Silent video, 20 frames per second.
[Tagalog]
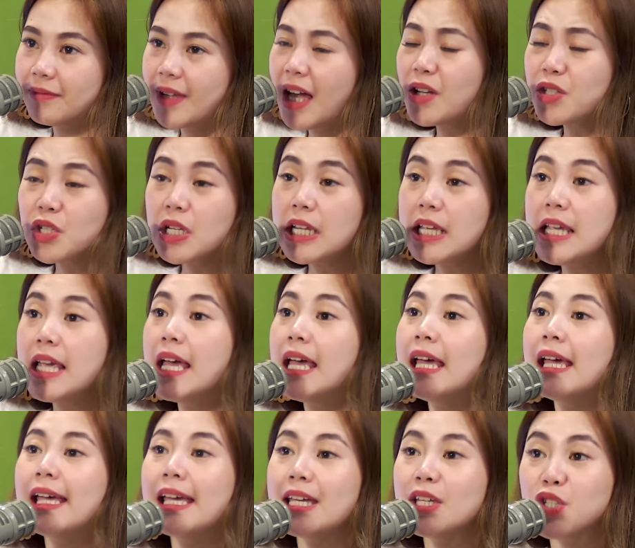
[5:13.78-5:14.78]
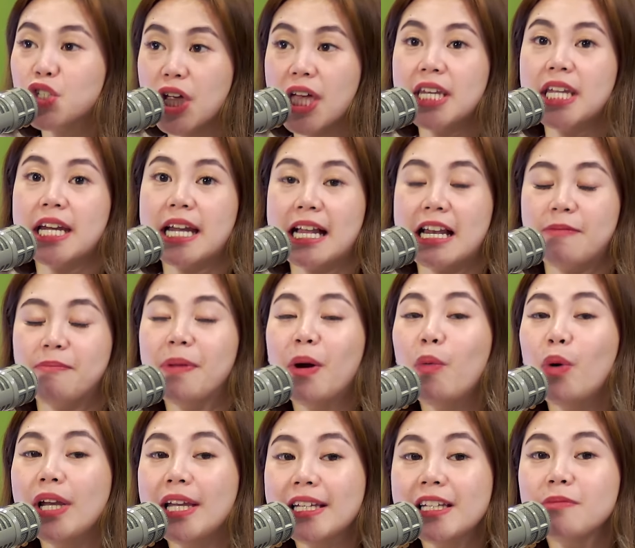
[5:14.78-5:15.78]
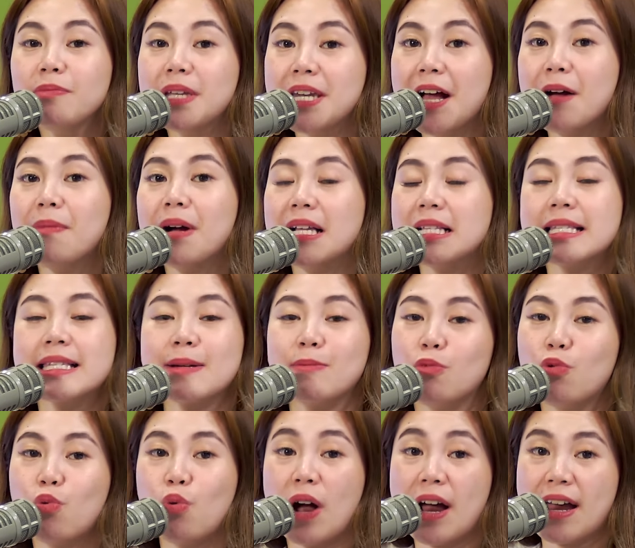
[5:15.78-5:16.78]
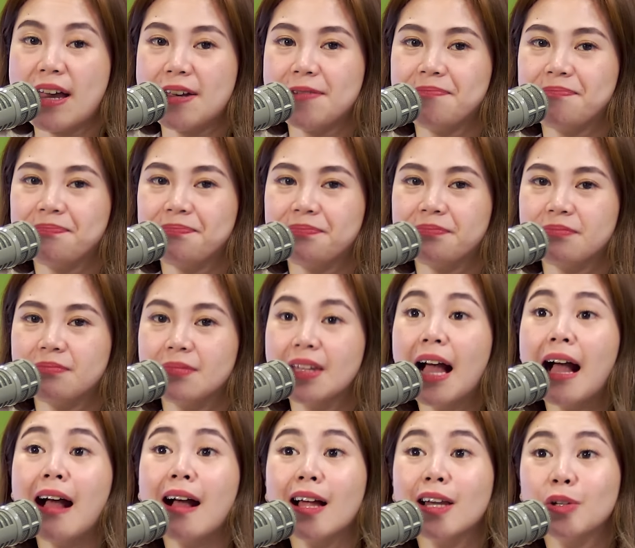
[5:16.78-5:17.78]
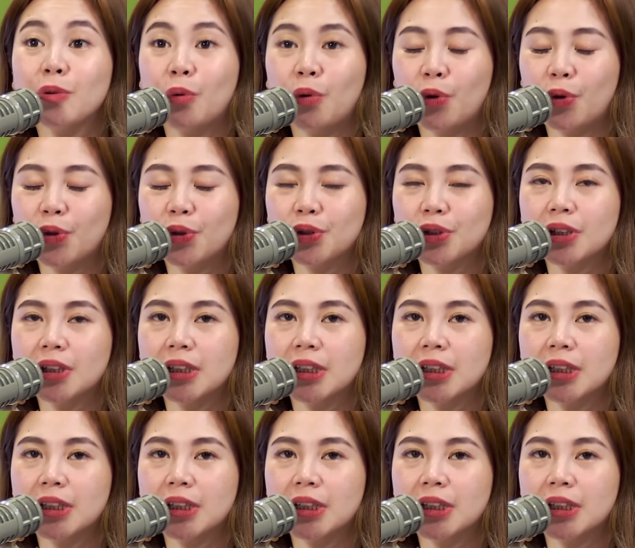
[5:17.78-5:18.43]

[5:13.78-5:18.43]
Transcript: Actually, in general, mawalan ng minamahal sa buhay. Nakakalungkot.